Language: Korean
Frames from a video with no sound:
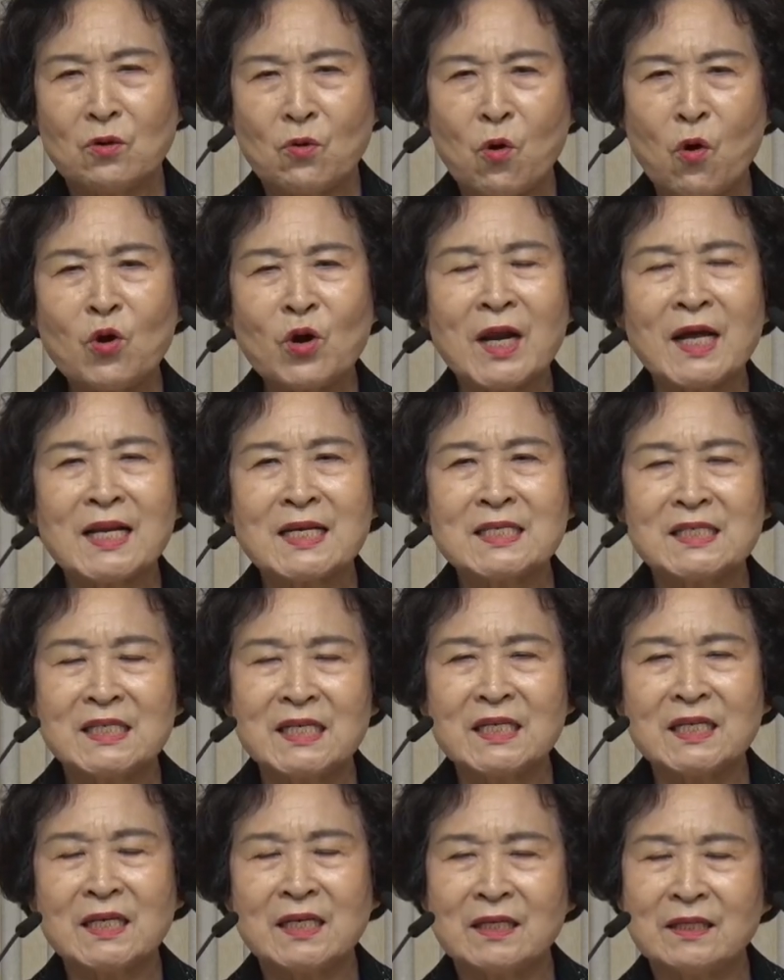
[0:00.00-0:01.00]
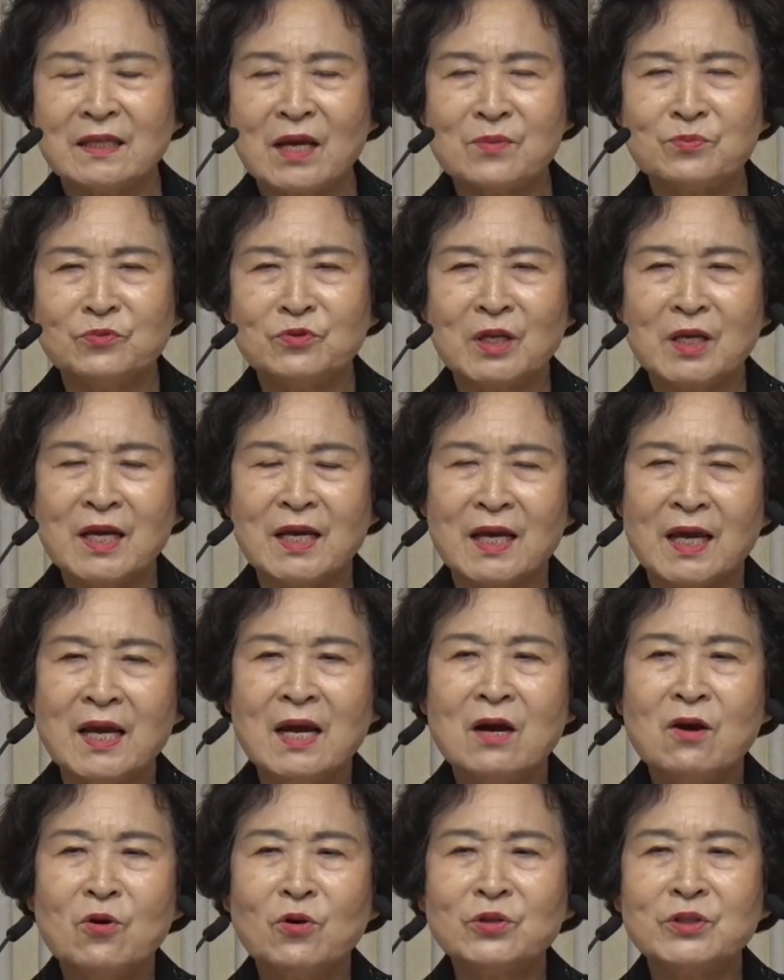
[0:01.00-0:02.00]
혼란한 시기이기 때문에
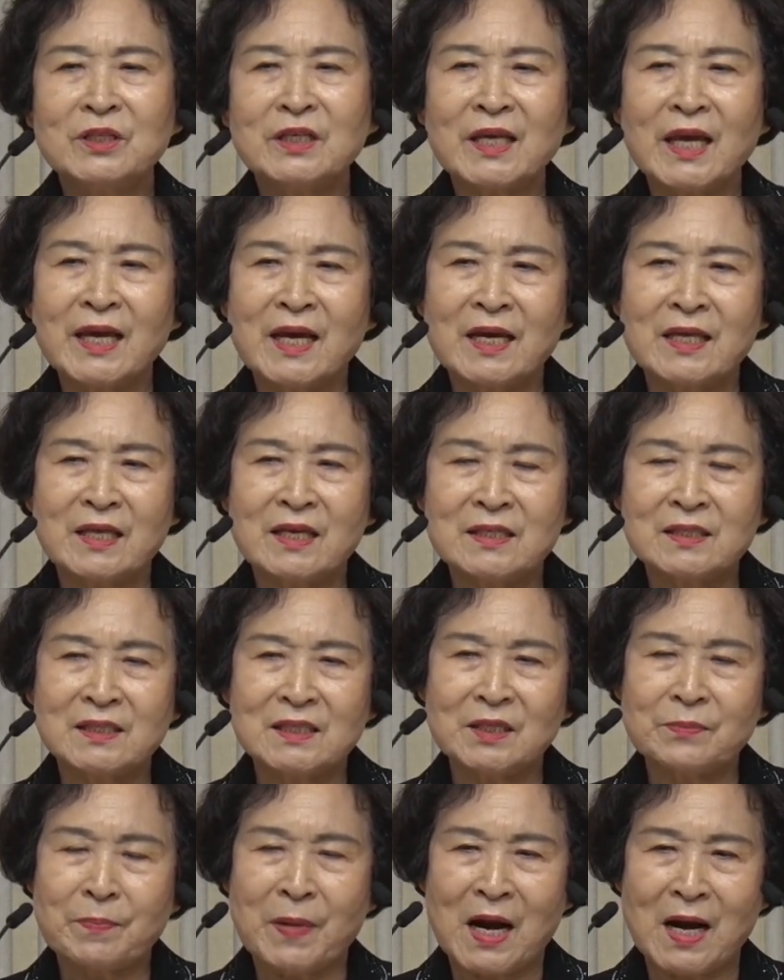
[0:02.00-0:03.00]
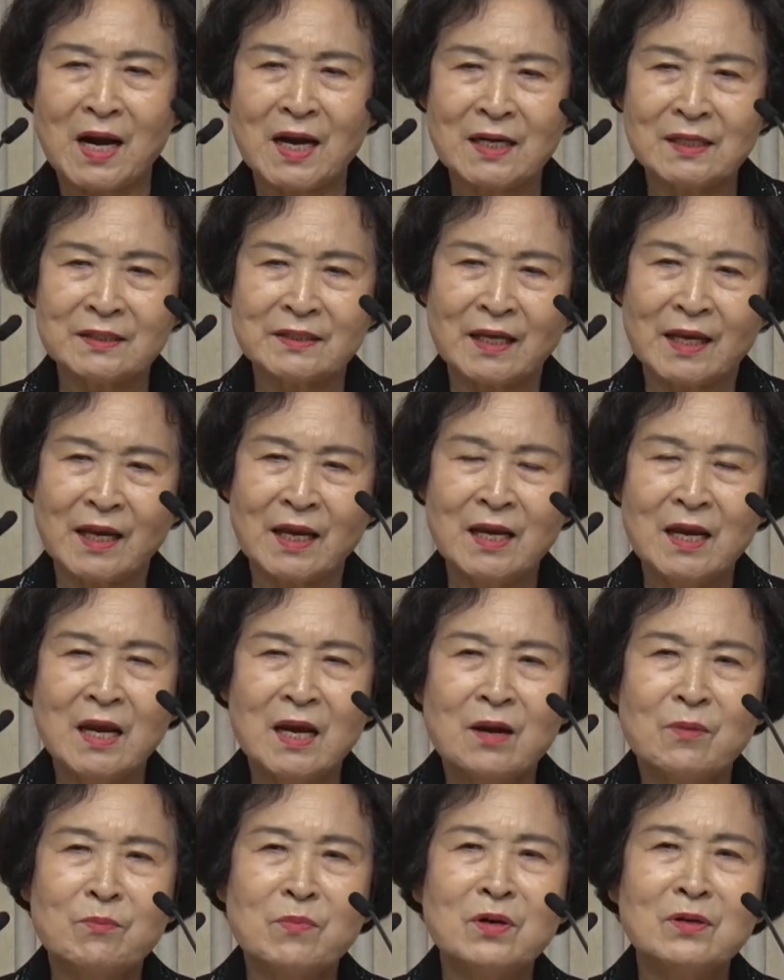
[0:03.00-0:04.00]
어떻게 해야 될지 방황할 때
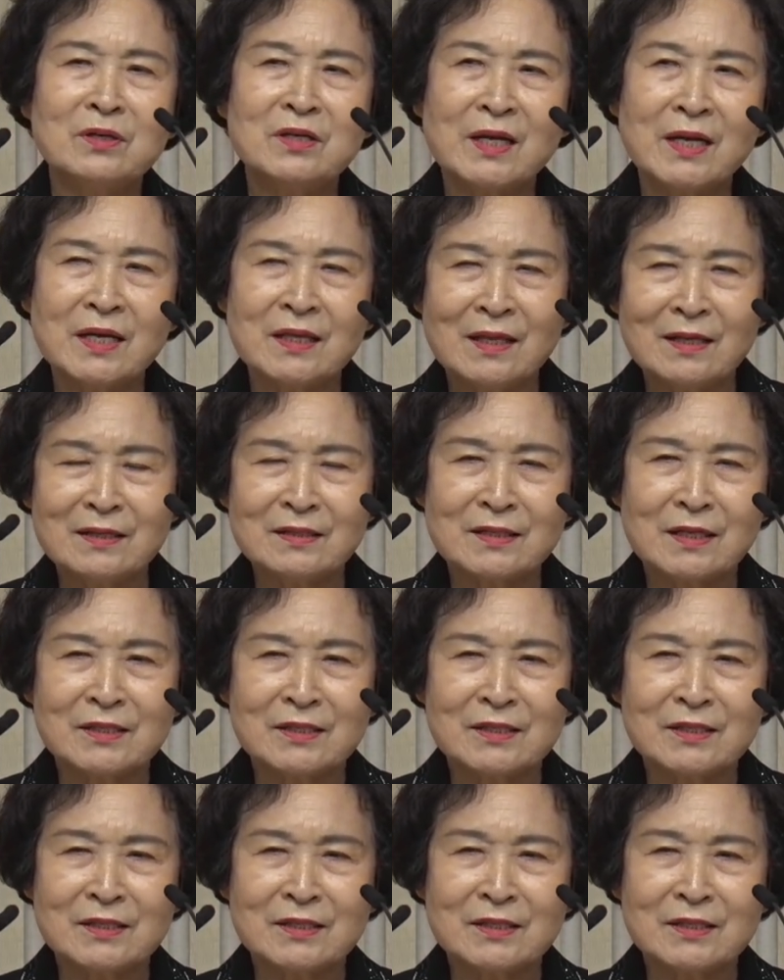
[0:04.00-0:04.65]
뭘 해야 되느냐.